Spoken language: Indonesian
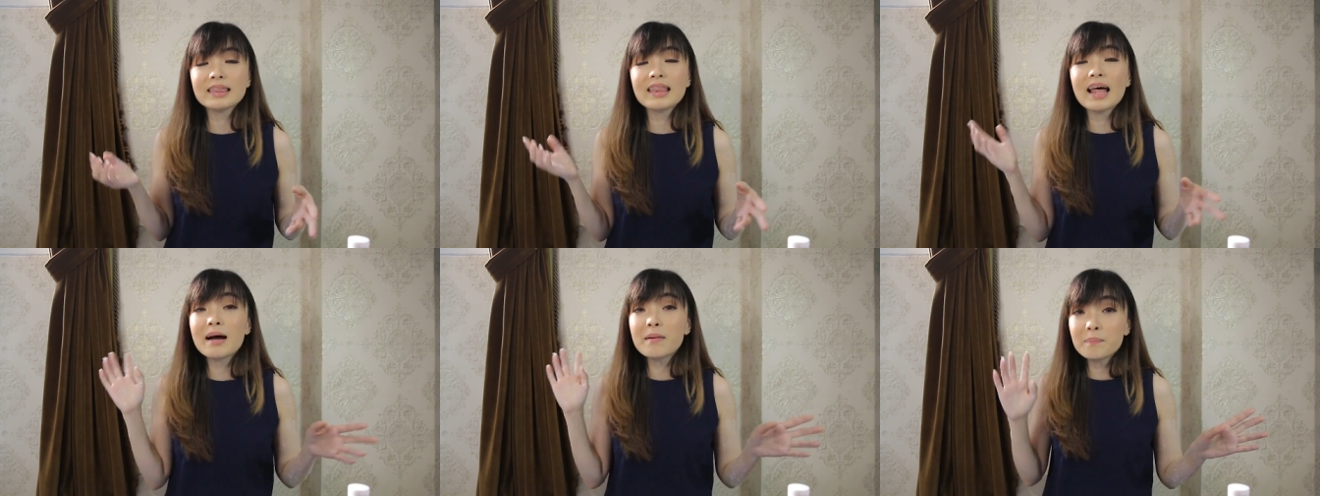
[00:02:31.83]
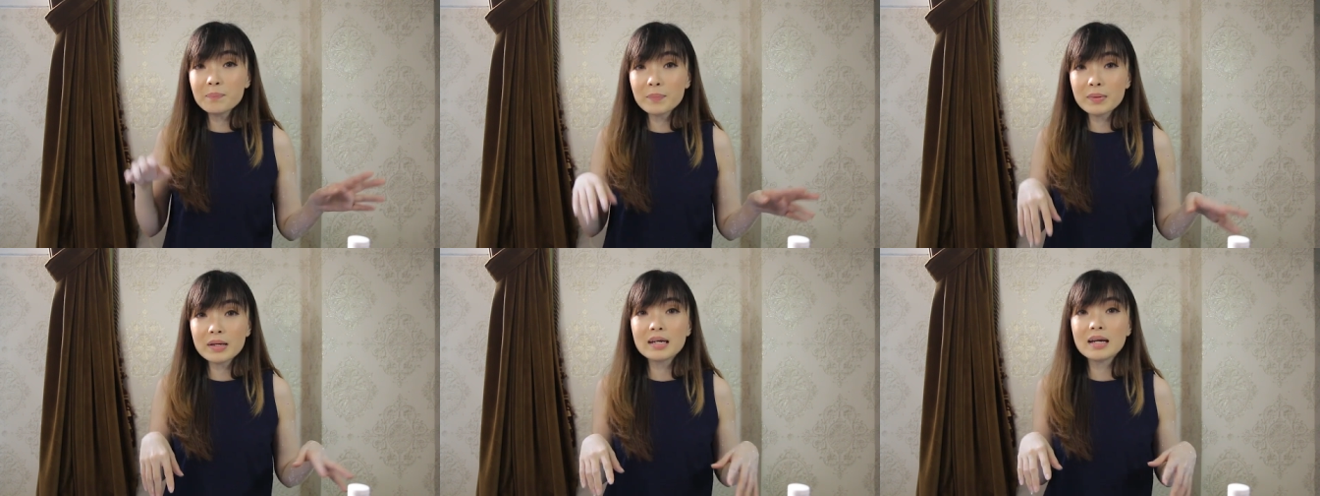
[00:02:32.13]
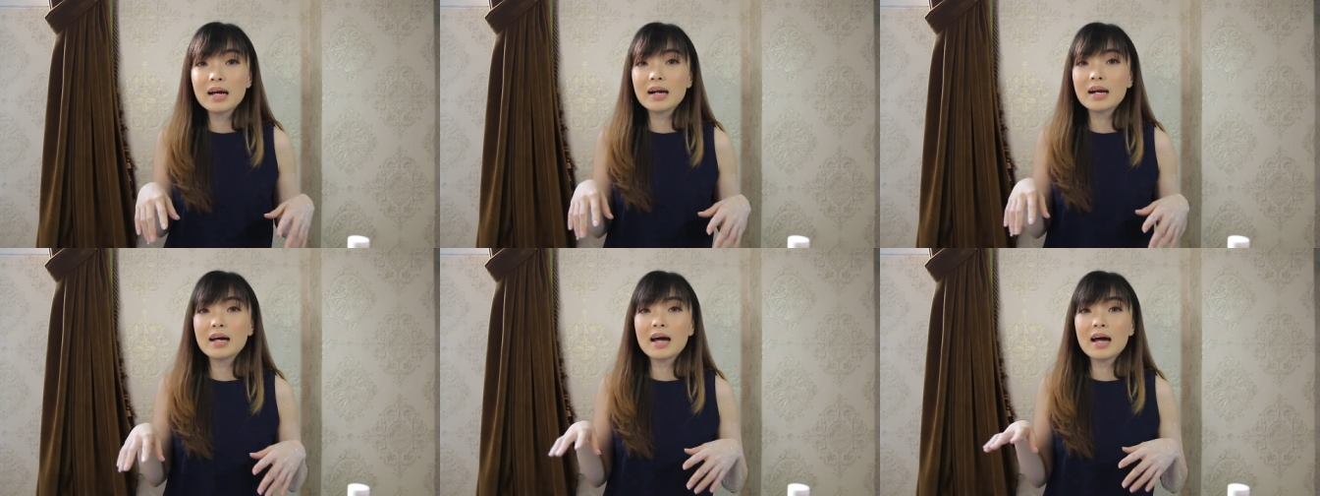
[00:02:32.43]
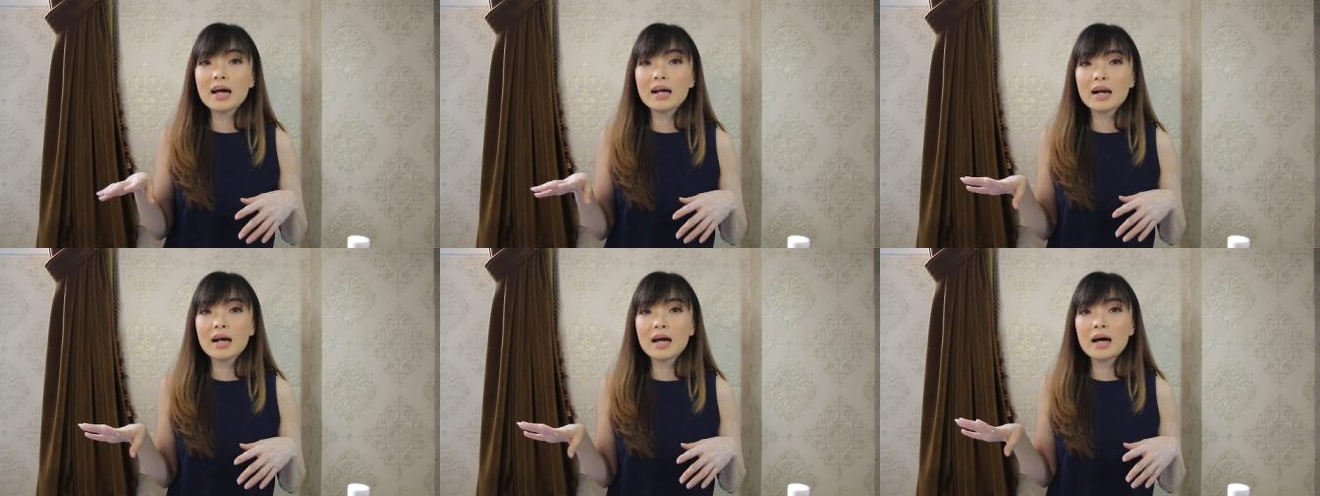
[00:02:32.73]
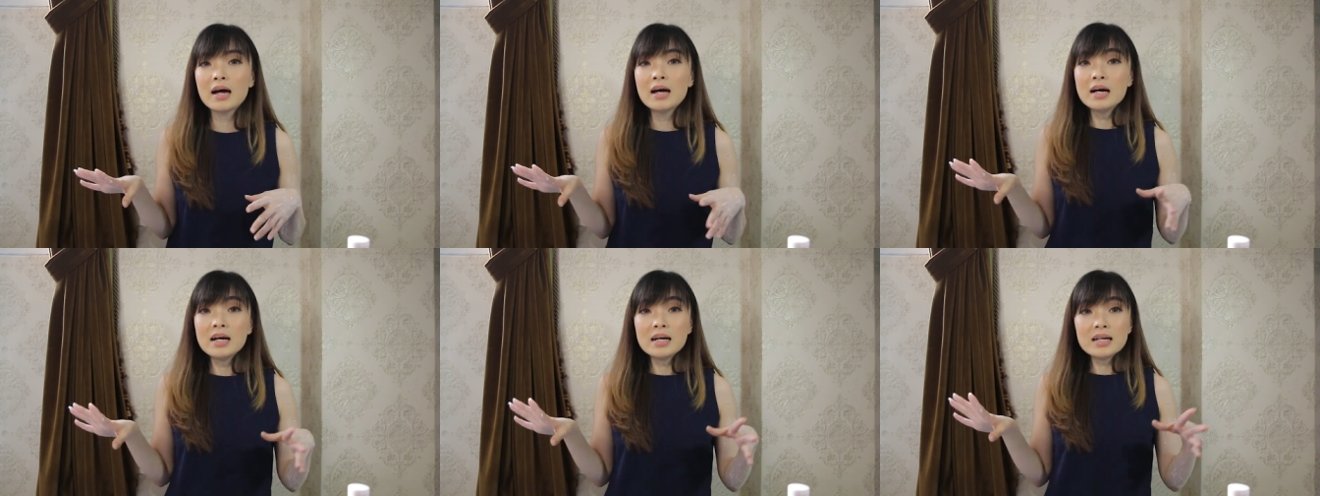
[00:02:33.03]
tapi gara-gara
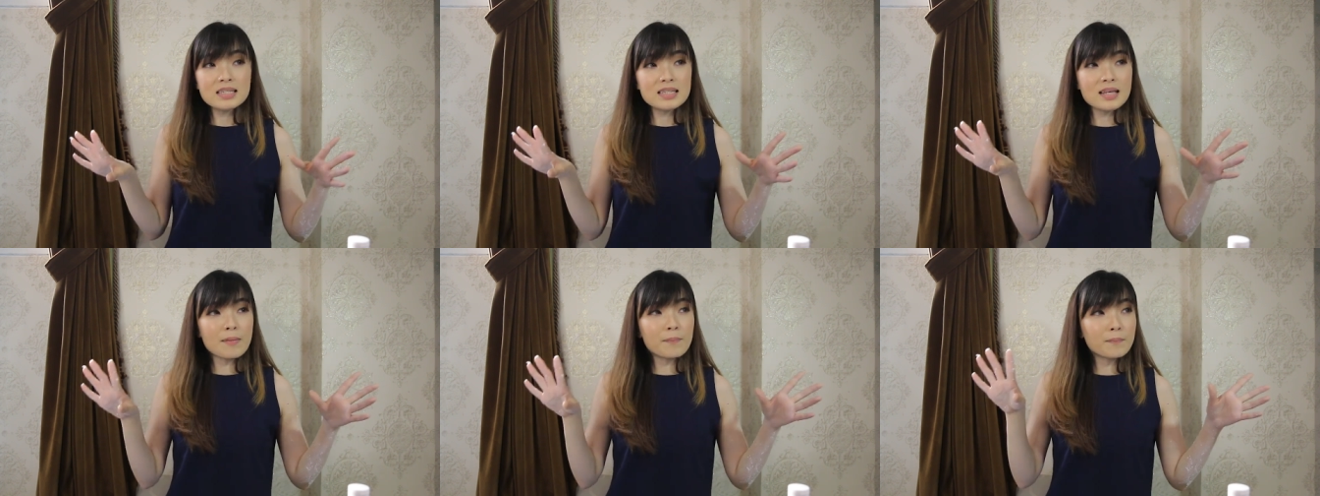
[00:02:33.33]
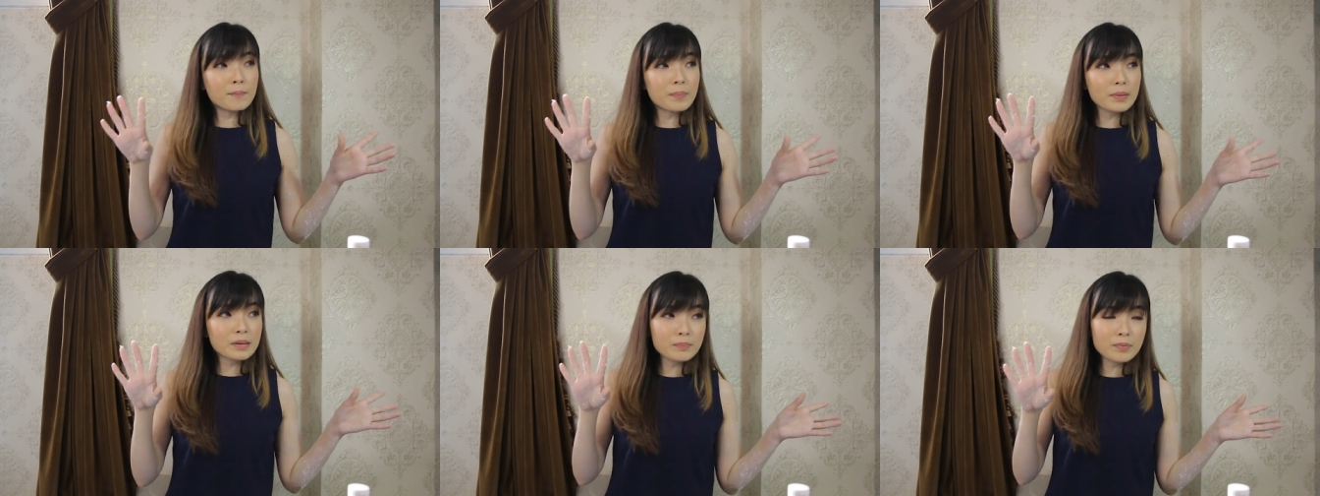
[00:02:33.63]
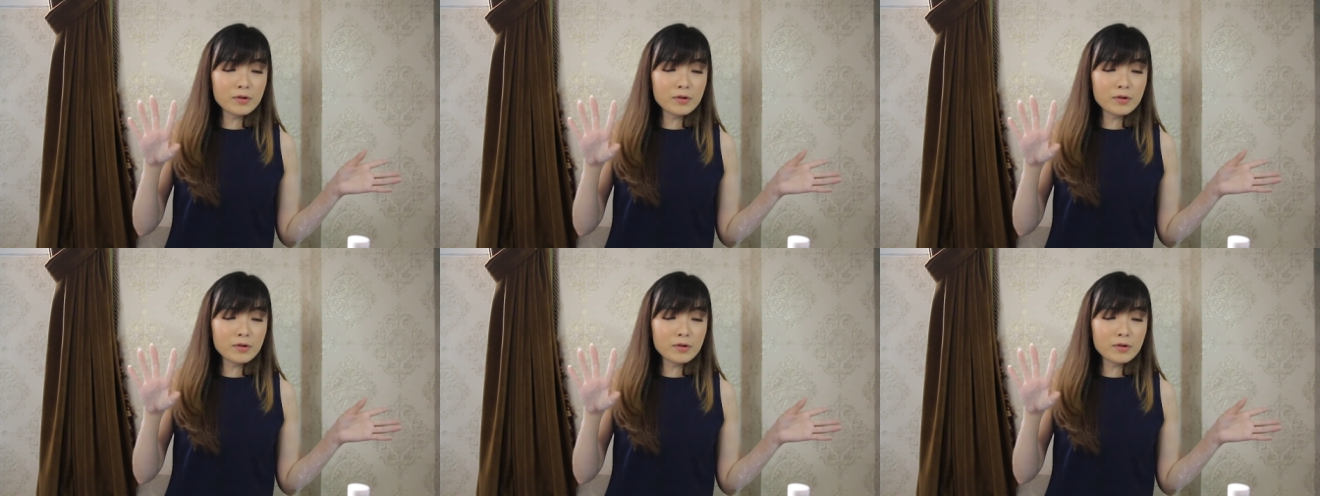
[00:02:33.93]
sempat